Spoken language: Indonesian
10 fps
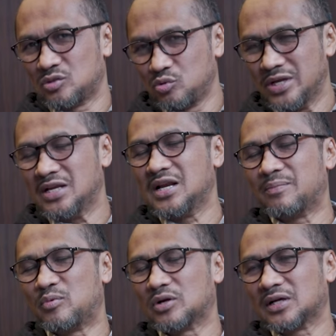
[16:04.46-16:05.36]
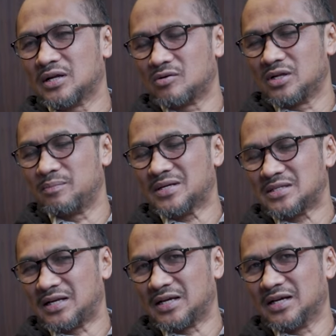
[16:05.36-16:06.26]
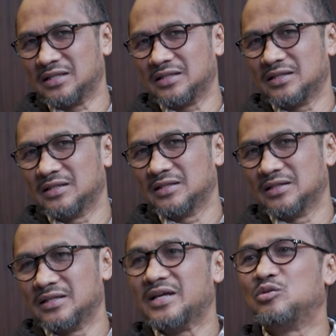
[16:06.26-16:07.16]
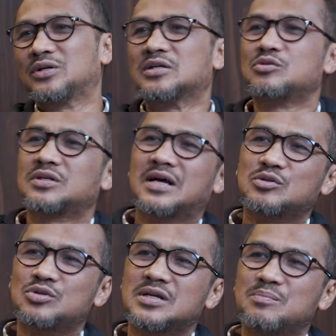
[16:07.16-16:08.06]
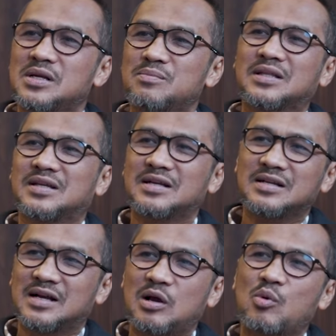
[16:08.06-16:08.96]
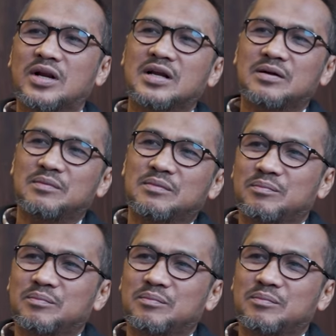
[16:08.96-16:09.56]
sudah dilaporkan oleh masyarakat yaitu kasus-kasus yang melibatkan keluarga